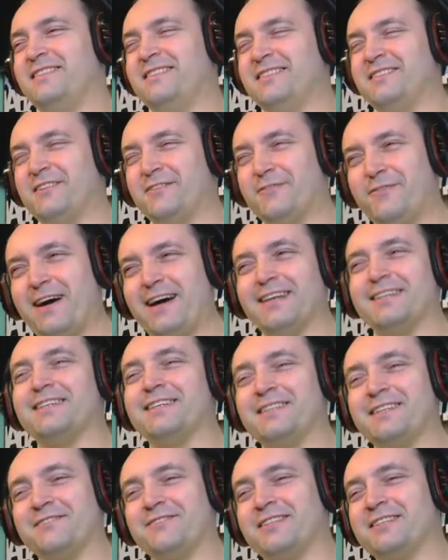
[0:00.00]

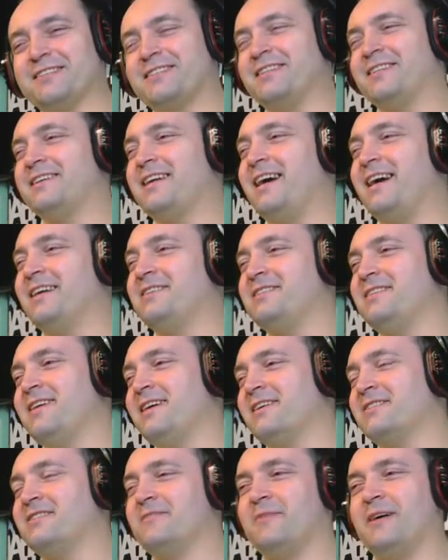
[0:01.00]
twarze tych wszystkich graczy,
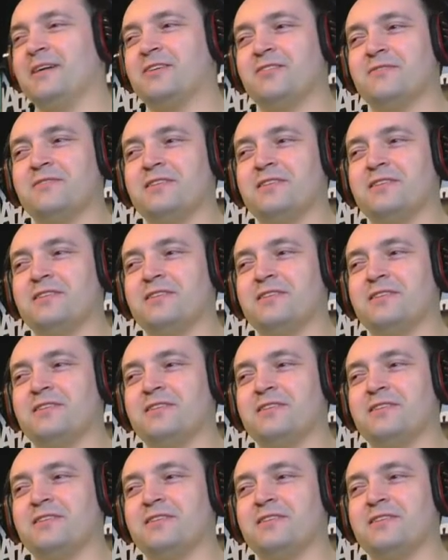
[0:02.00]
jak zobaczę,